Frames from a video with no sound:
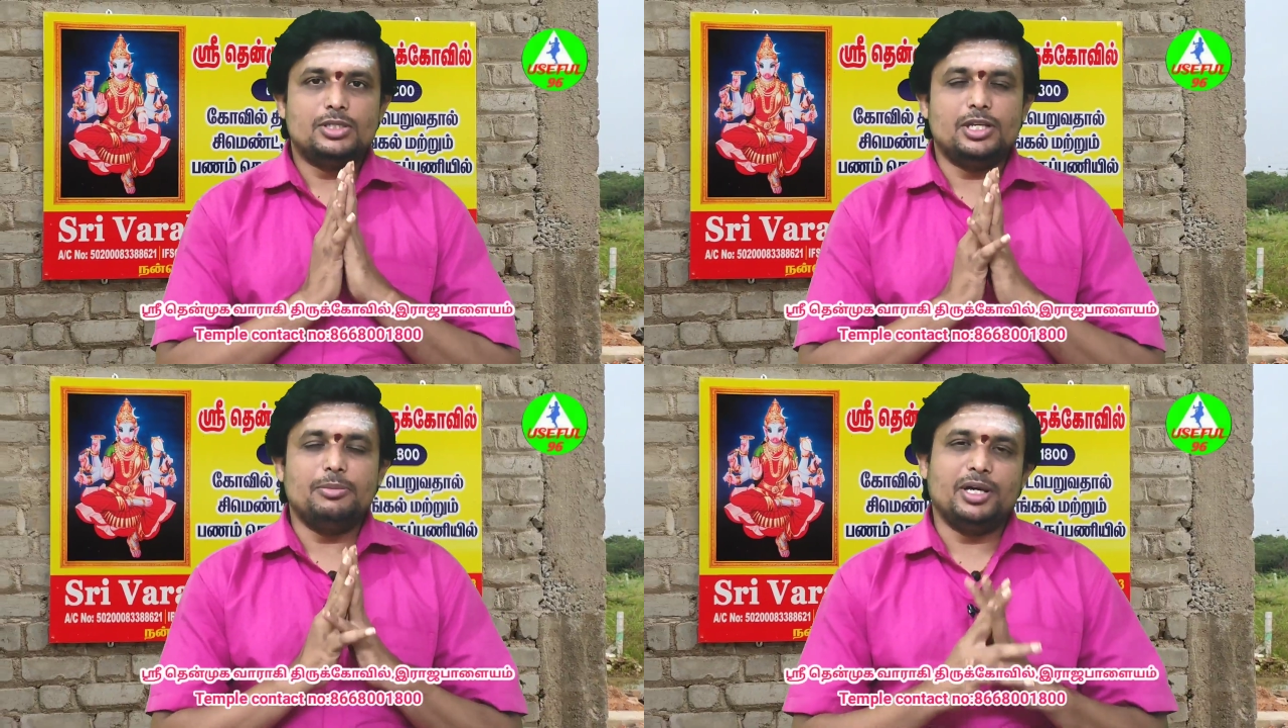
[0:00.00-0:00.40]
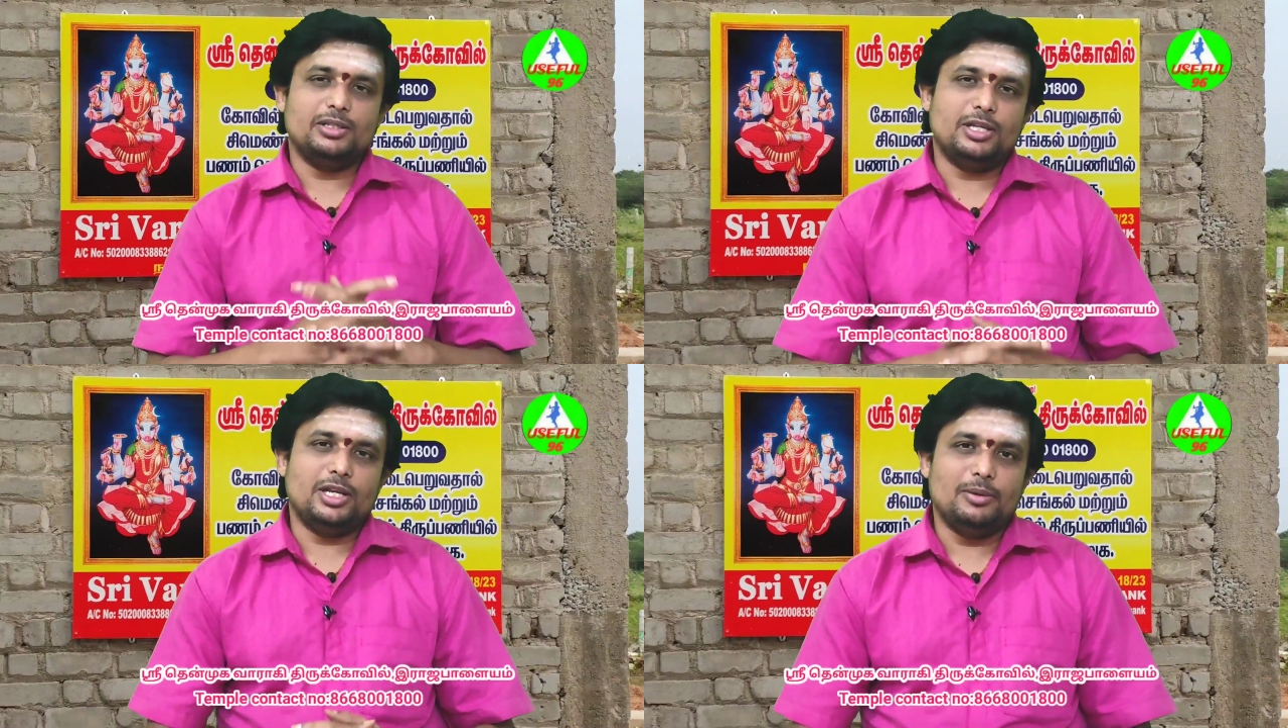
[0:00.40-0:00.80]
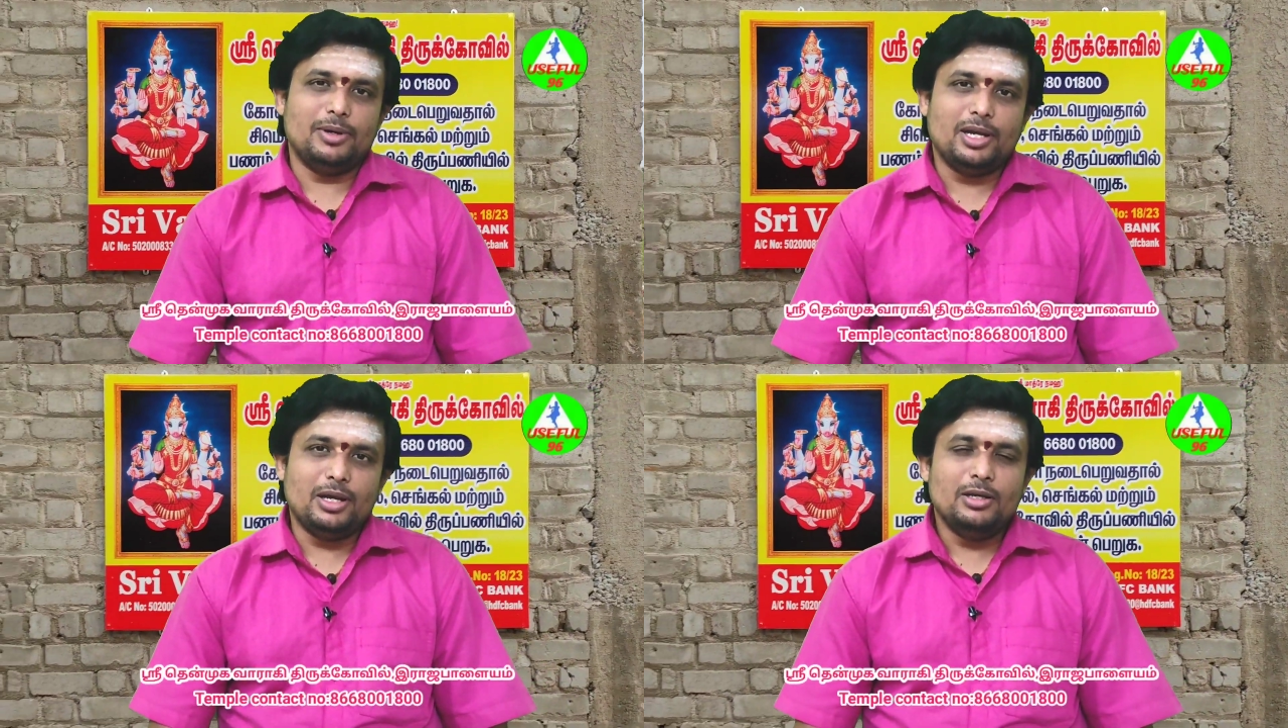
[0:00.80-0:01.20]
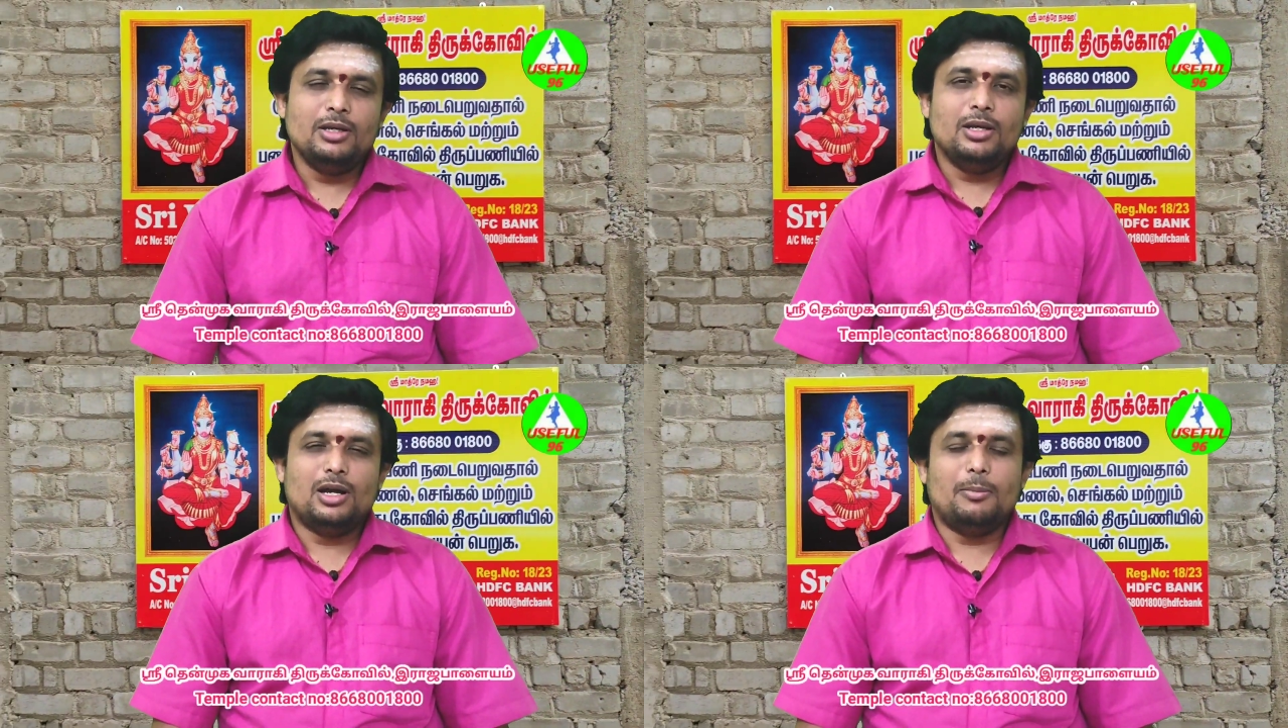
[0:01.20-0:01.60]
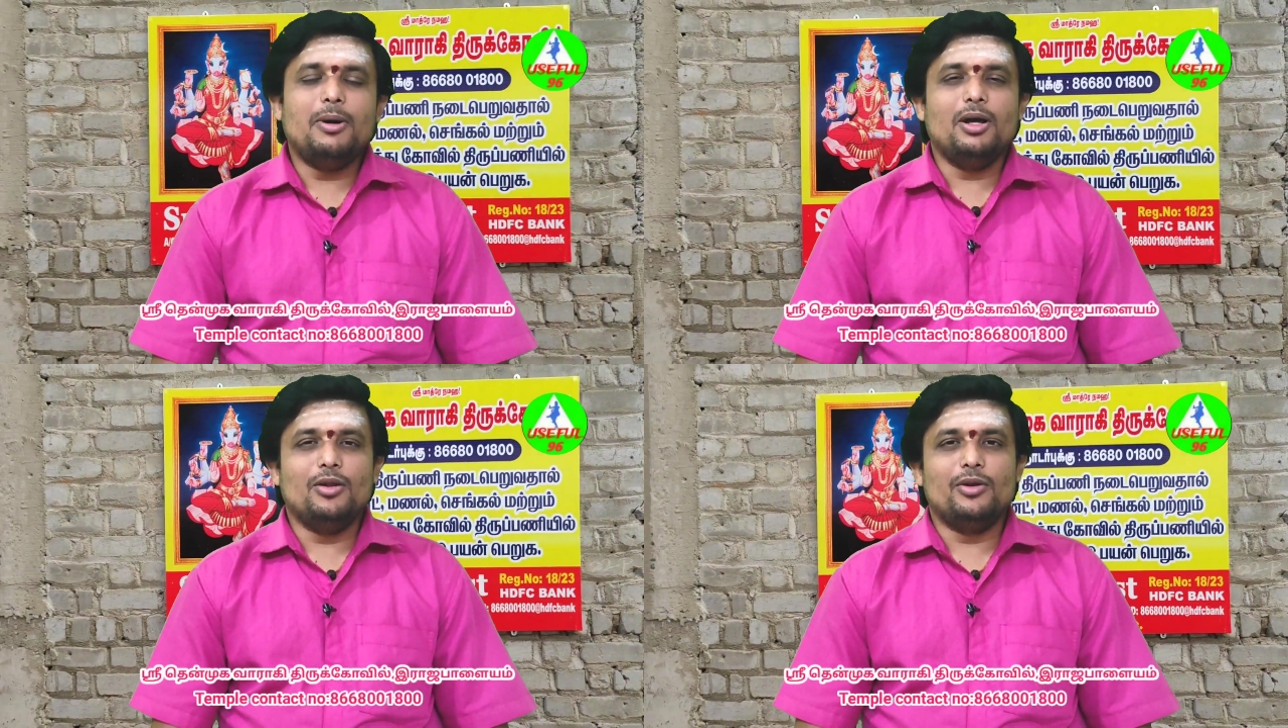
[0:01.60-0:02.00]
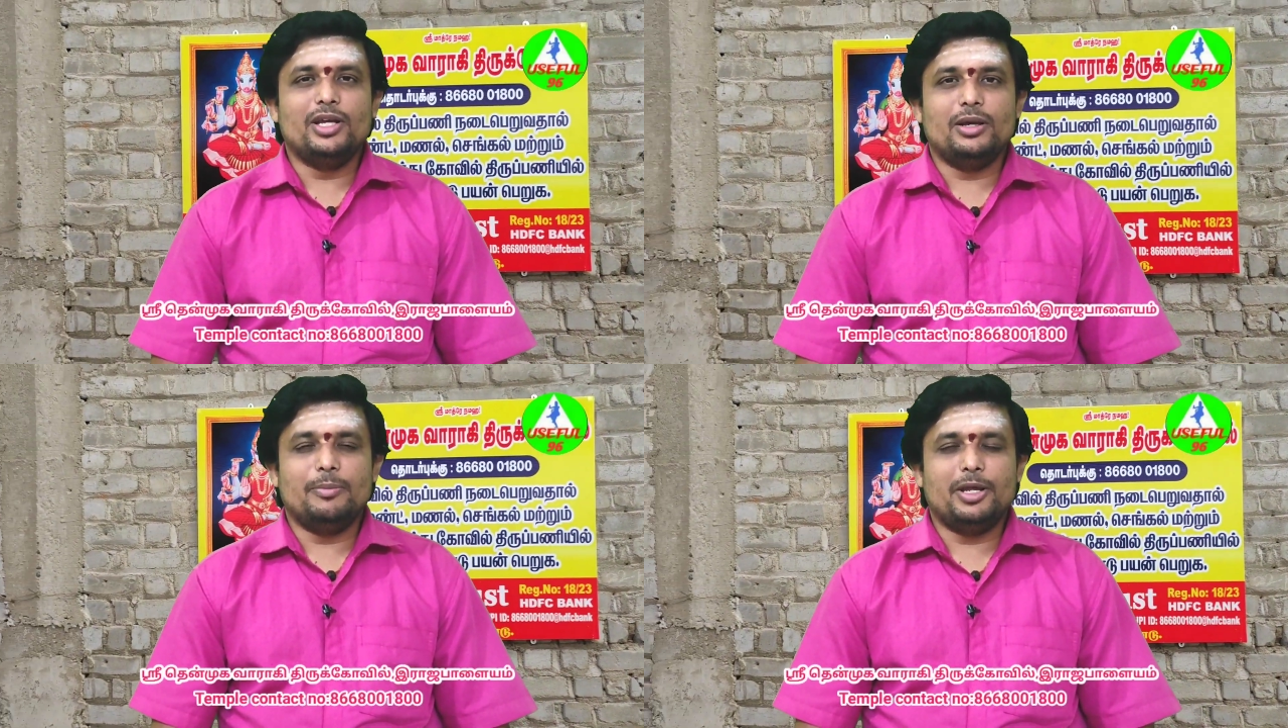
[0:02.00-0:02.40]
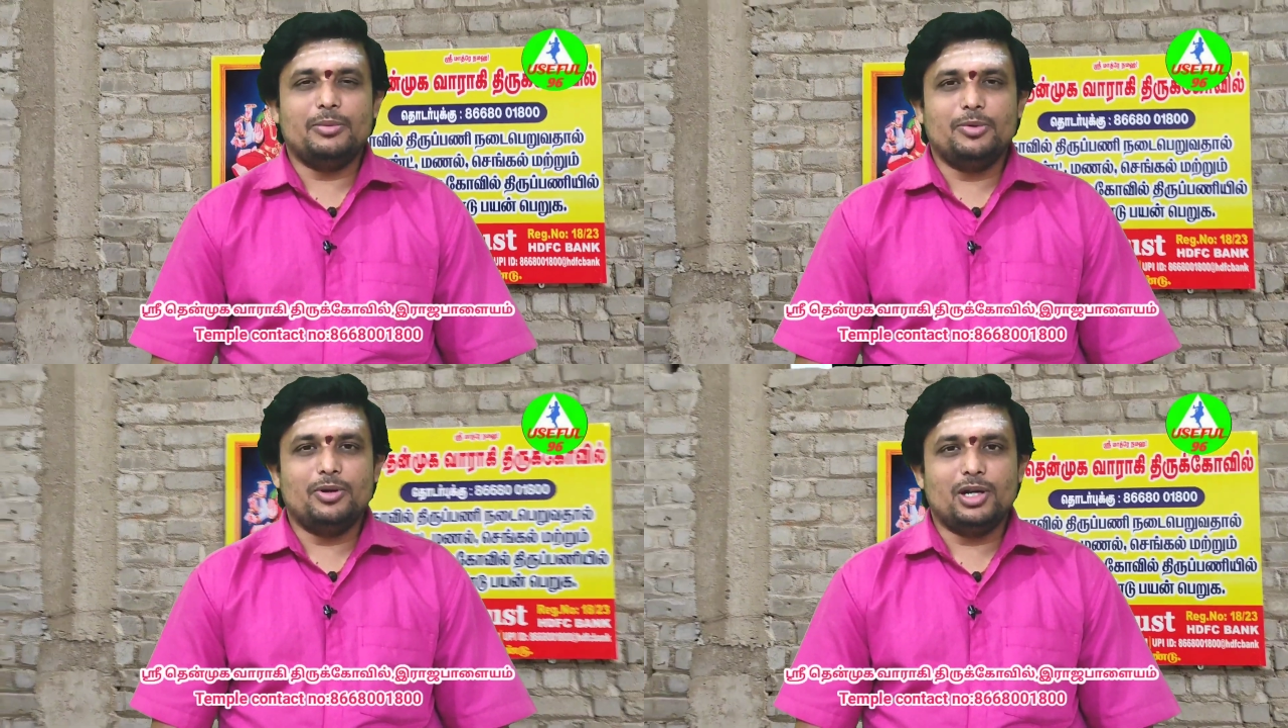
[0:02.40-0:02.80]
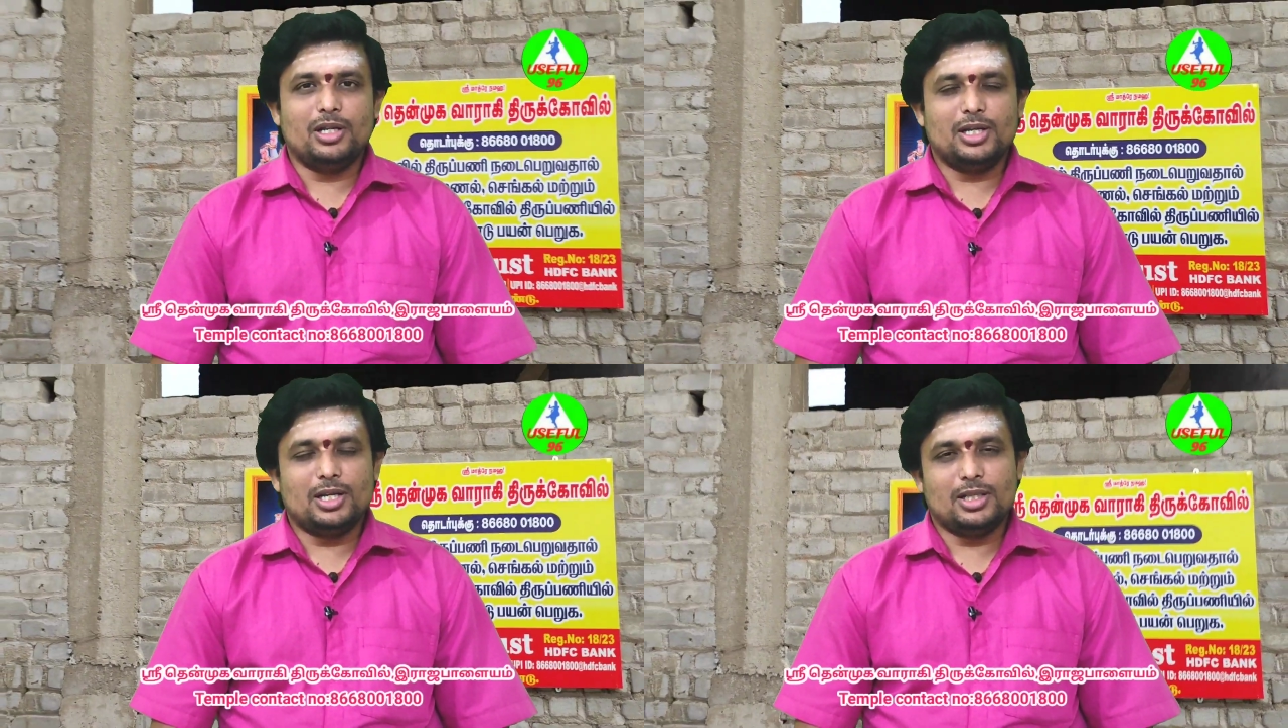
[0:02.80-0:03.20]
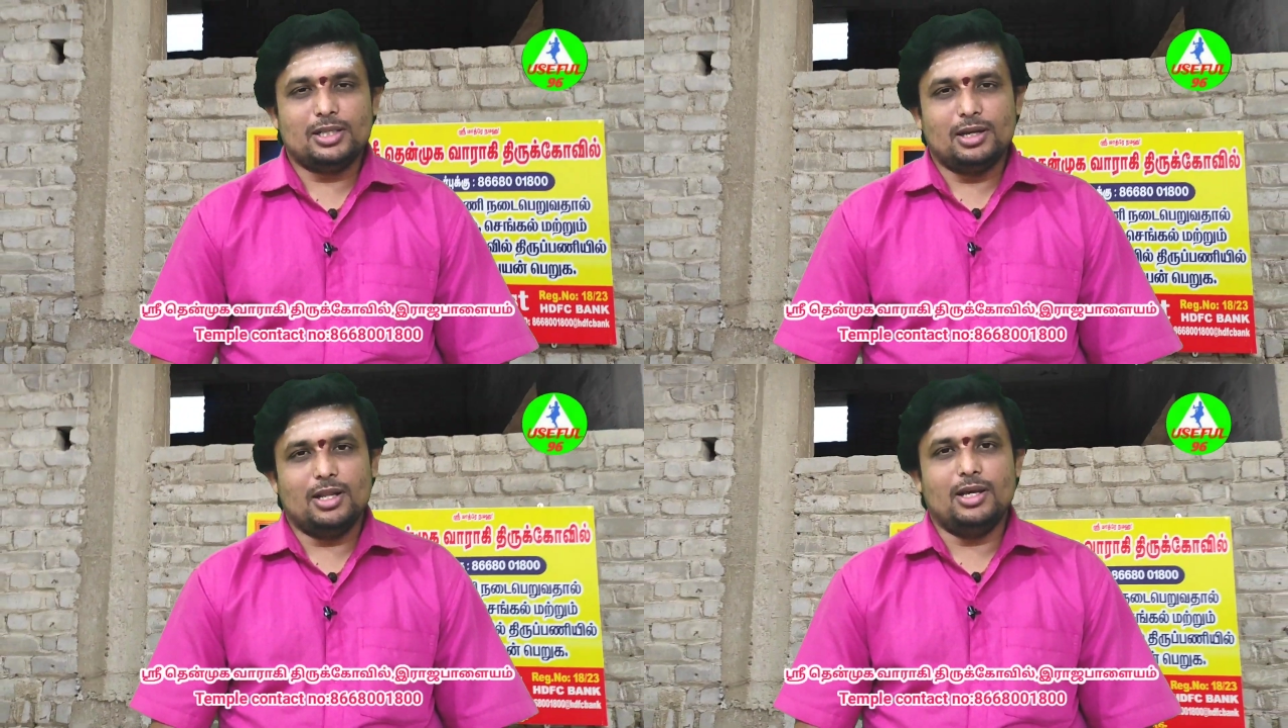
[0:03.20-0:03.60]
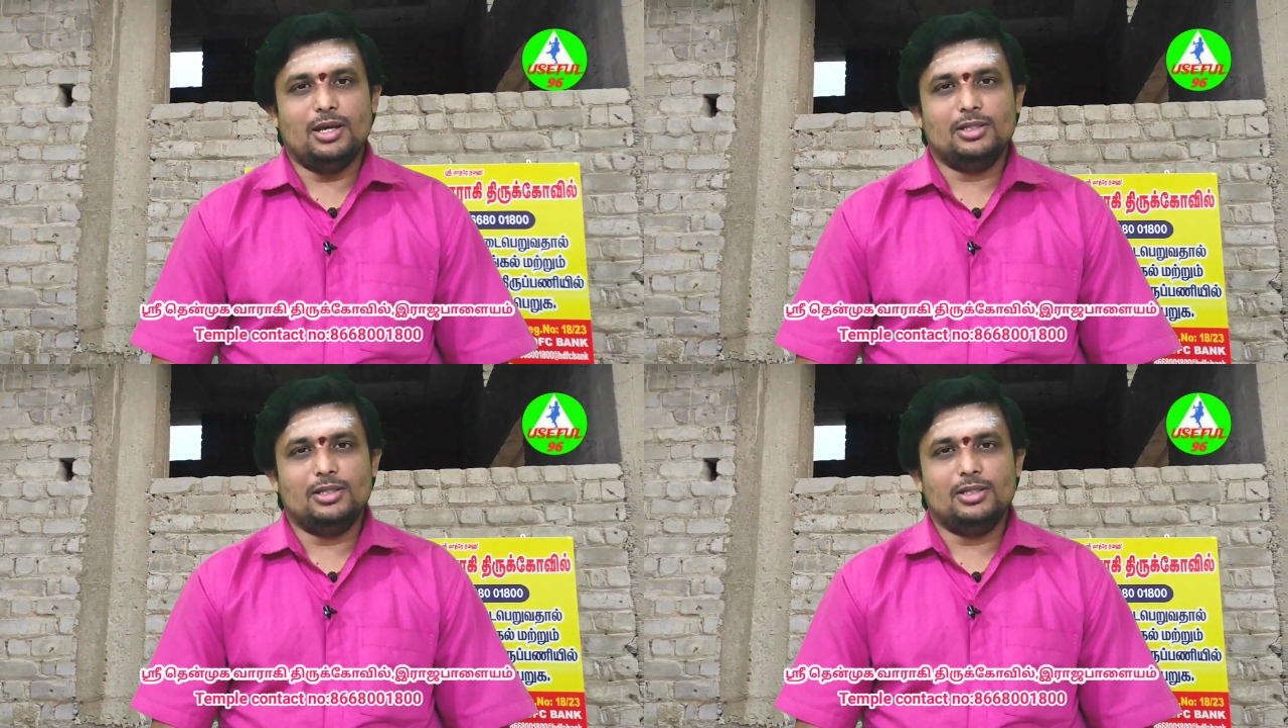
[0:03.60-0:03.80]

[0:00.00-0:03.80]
ஸ்ரீ மாத்திரை நமக அம்பாளுடைய பரிபூர்ண அனுக்கிரகத்தால்